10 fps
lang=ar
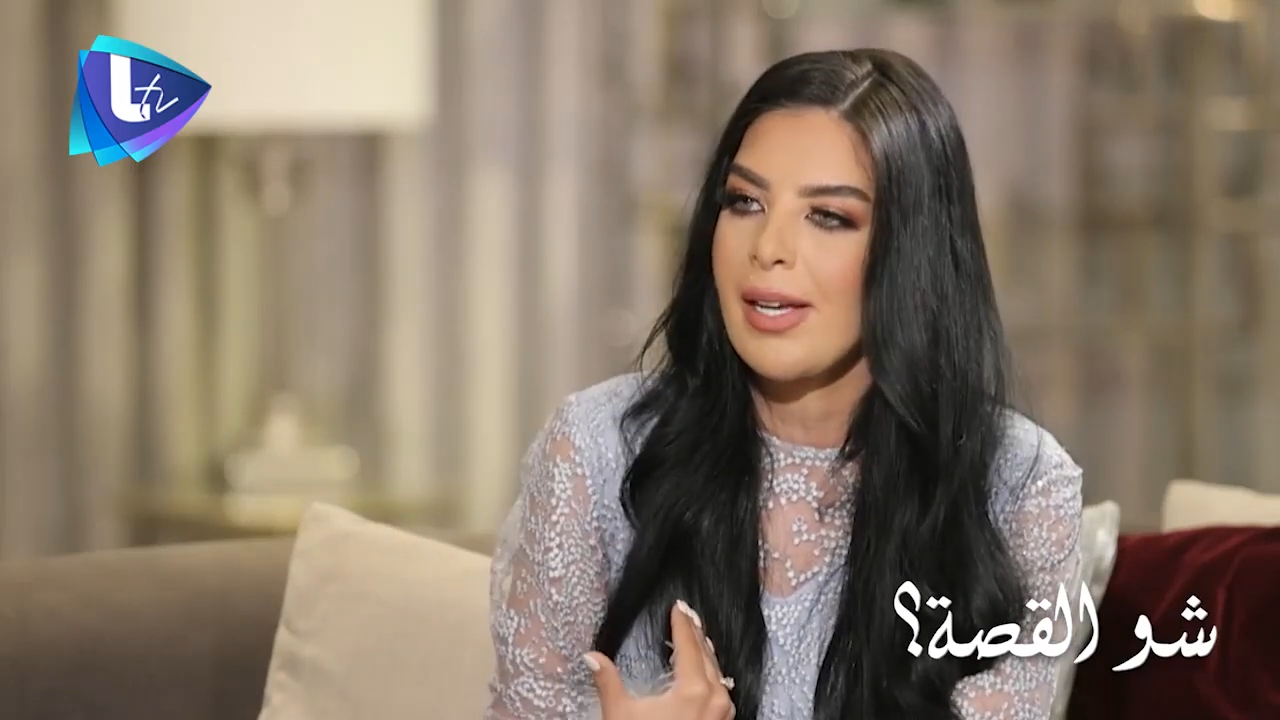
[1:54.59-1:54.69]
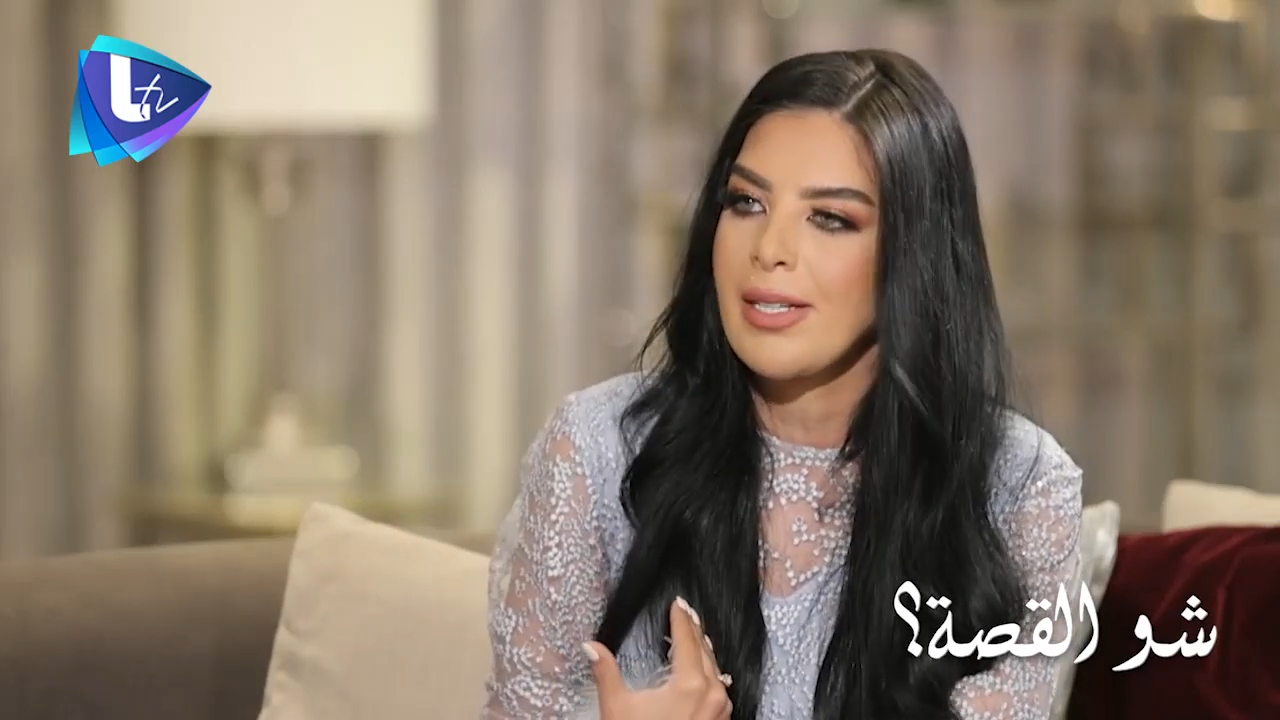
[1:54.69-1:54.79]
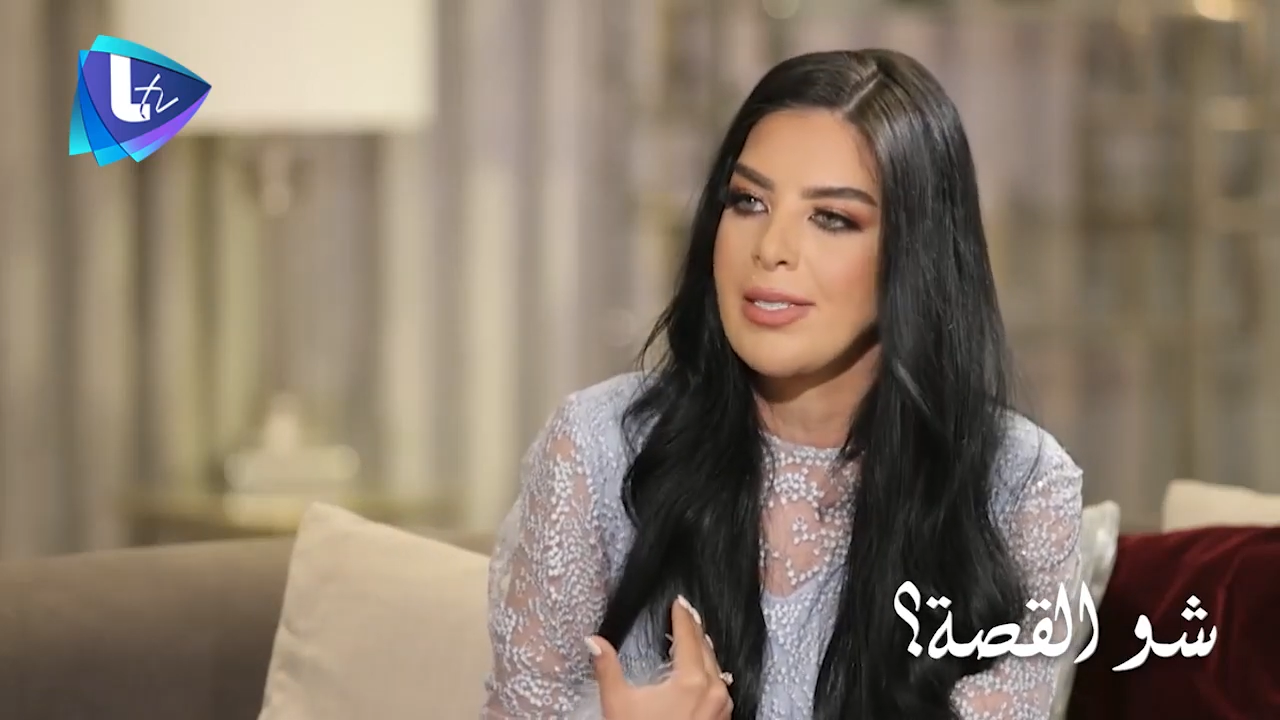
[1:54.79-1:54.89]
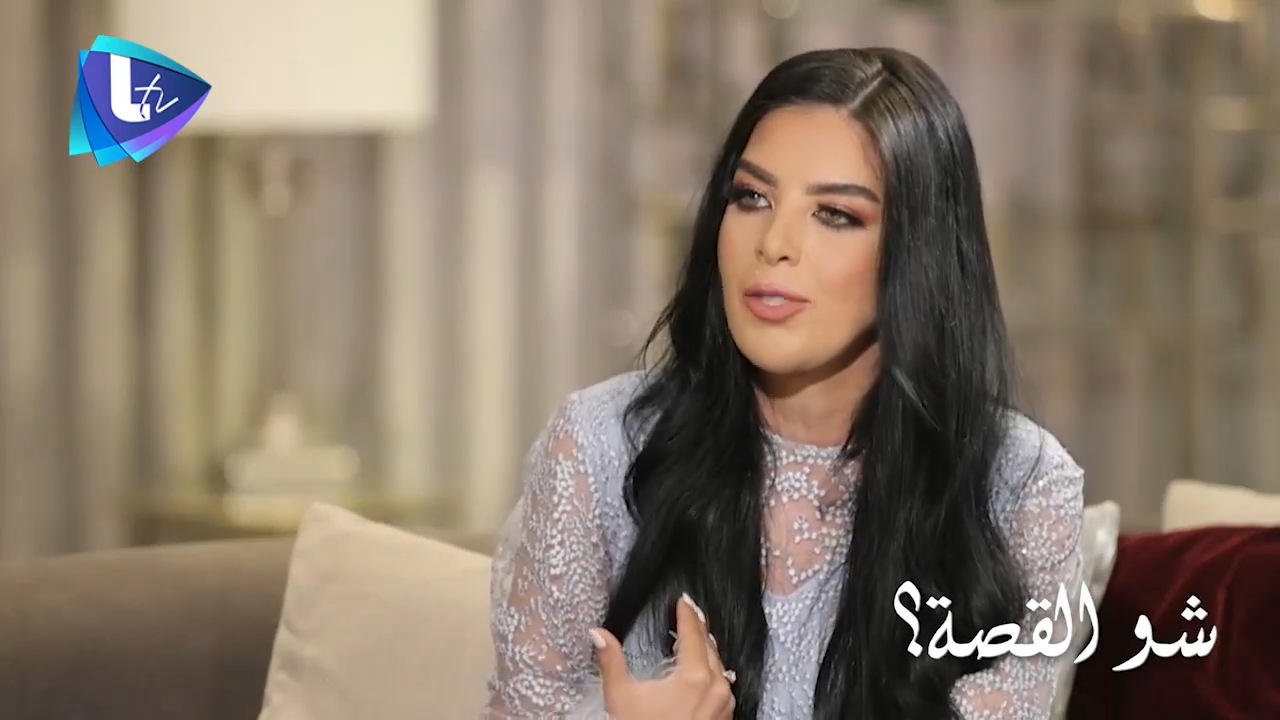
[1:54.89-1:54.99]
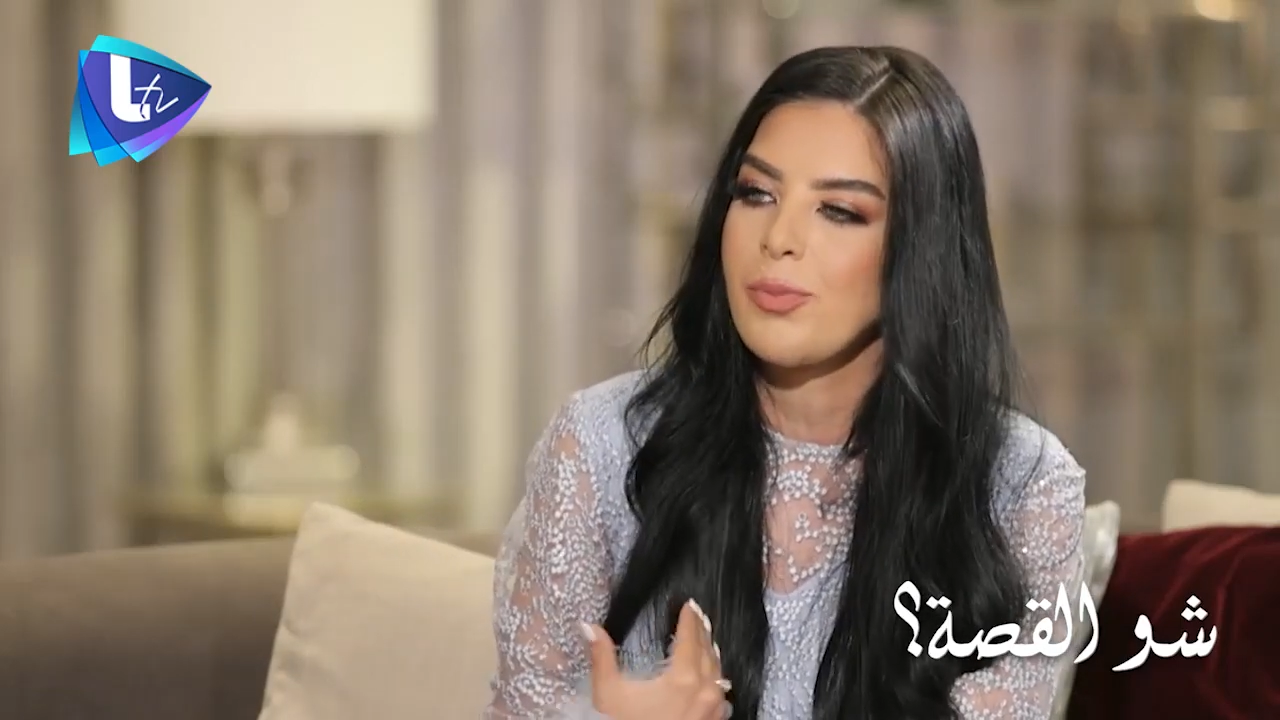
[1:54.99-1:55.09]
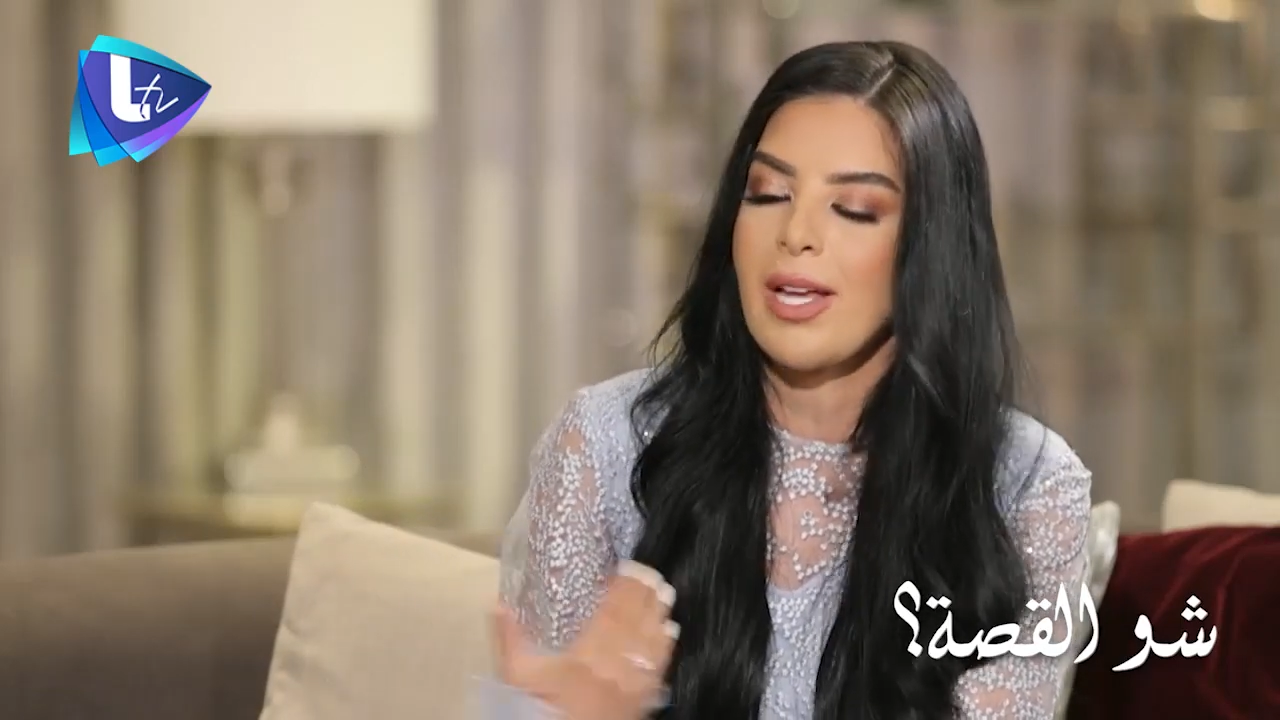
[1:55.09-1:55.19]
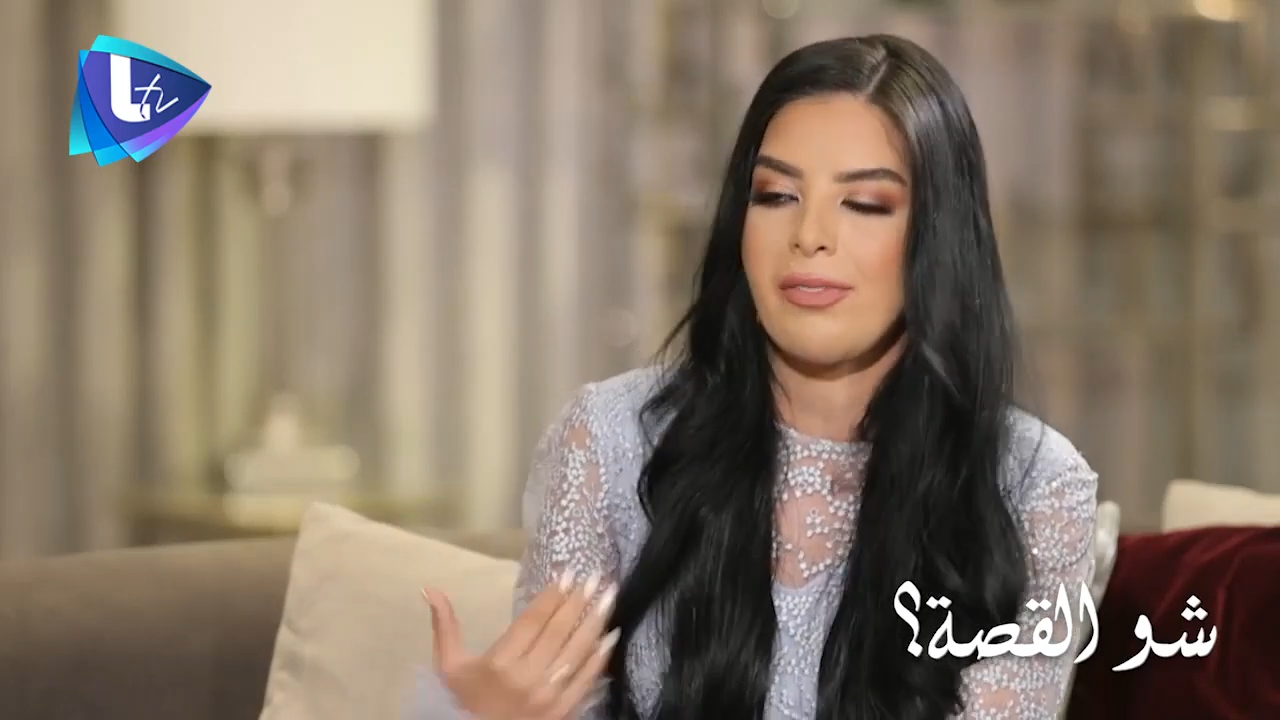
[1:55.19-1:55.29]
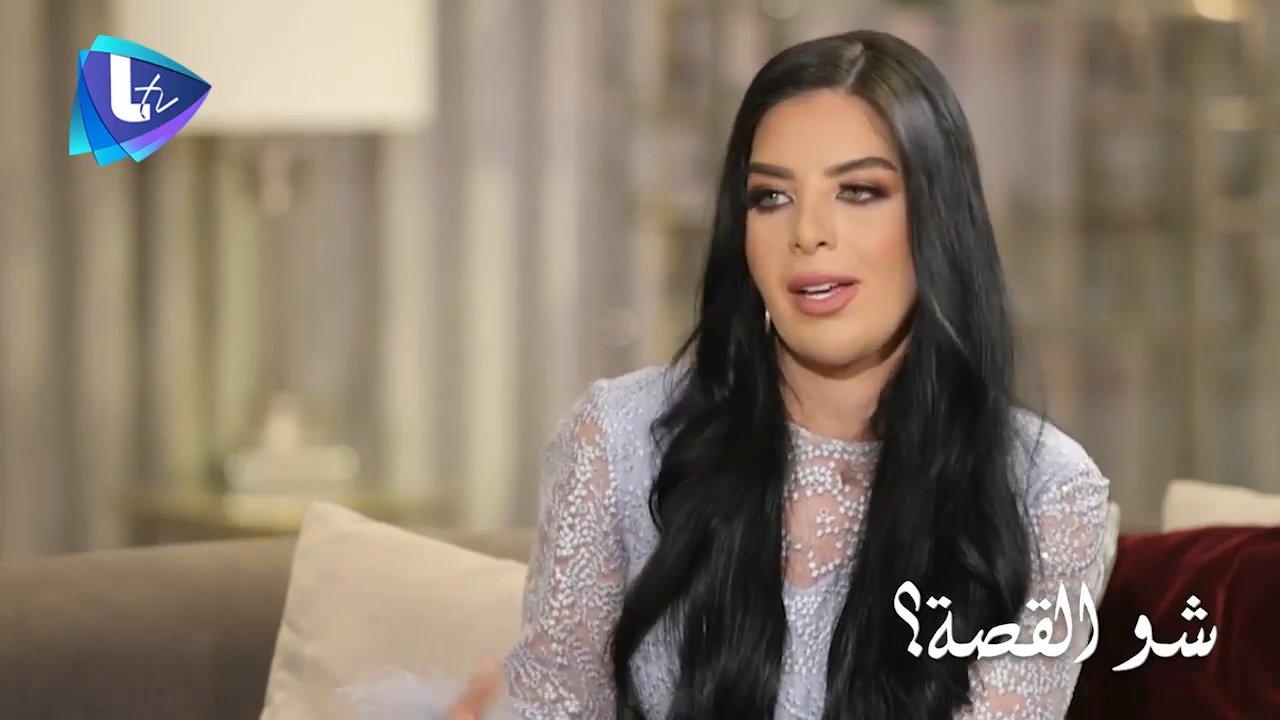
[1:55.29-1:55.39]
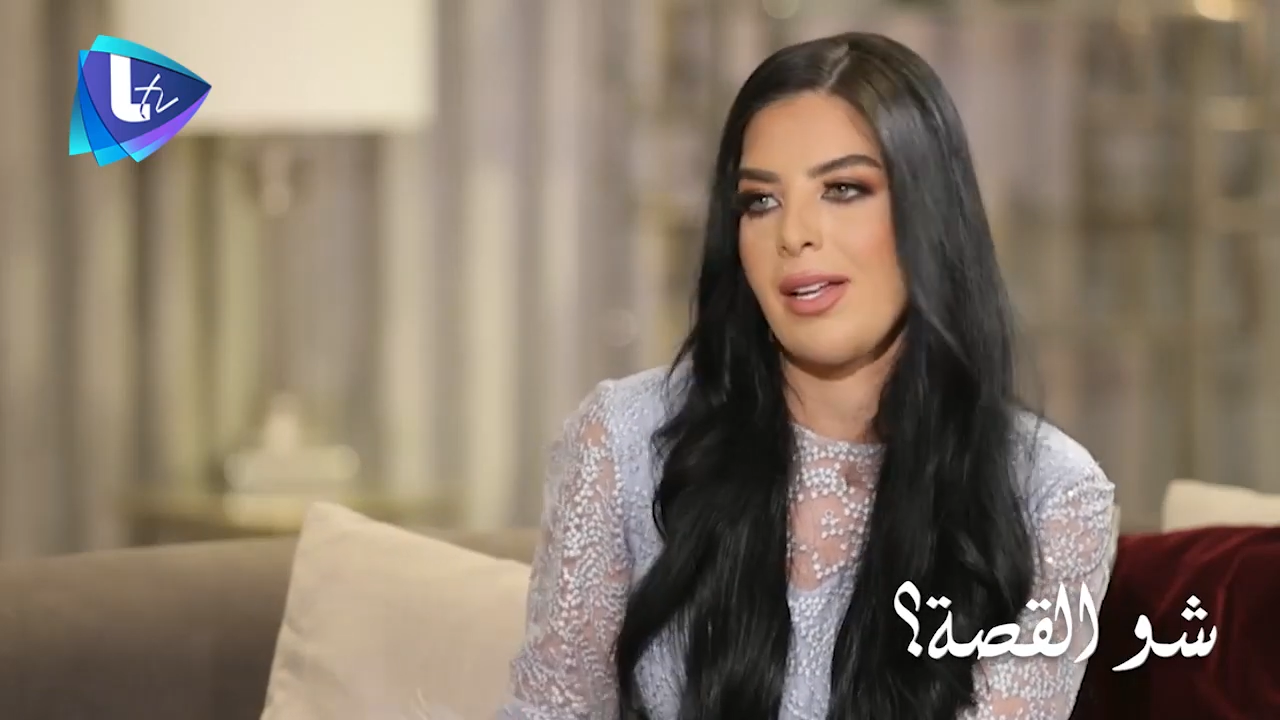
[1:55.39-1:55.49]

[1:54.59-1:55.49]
عندي وبتعرفي